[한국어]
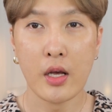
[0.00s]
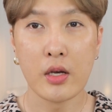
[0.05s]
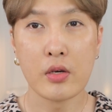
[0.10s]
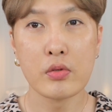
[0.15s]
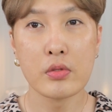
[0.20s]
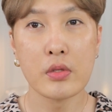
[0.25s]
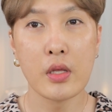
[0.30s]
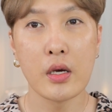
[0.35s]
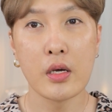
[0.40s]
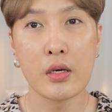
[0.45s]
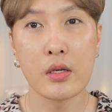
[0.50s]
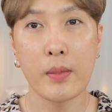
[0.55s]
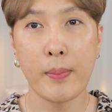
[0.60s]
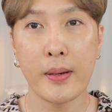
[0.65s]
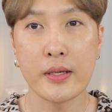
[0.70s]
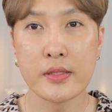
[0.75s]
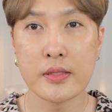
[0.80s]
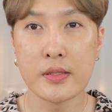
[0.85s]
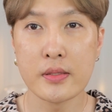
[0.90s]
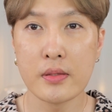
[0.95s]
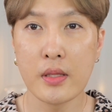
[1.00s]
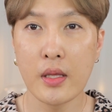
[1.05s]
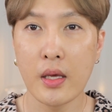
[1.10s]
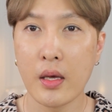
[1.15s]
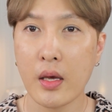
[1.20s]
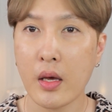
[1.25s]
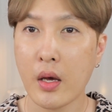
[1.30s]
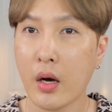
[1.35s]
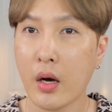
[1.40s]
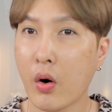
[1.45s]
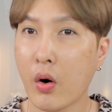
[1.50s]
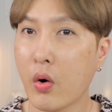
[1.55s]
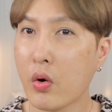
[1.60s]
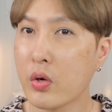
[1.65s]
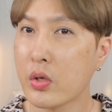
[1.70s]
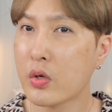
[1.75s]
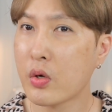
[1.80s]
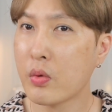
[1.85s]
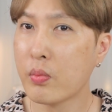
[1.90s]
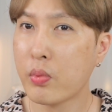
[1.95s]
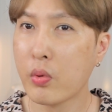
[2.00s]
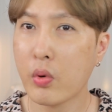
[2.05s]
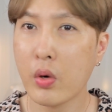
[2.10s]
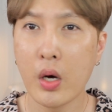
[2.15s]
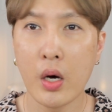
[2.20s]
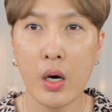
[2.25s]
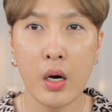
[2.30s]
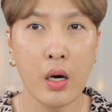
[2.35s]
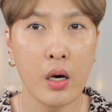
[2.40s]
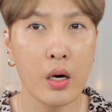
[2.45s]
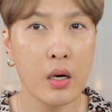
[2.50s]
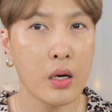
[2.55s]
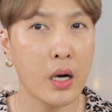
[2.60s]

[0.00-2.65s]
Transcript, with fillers: 그리고 내가 이렇게 봤을 때 이건 뭐야,